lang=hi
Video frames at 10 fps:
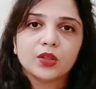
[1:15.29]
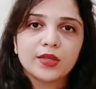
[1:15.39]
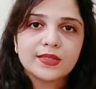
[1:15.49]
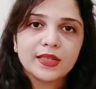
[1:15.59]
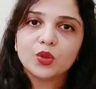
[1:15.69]
तो
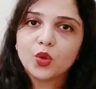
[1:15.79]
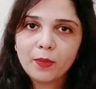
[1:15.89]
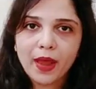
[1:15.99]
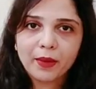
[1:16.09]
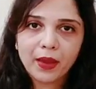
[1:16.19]
इसलिए दो
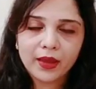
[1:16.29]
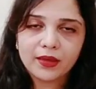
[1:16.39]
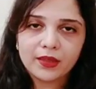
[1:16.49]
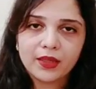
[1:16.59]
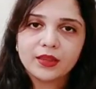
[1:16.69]
बैग पैक
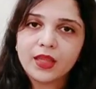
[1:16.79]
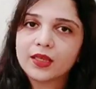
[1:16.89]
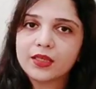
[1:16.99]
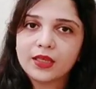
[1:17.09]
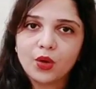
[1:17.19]
करिए
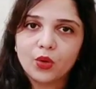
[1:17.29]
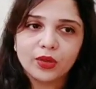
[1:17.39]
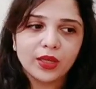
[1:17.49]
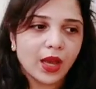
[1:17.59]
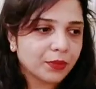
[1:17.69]
ताकि क्या हो कि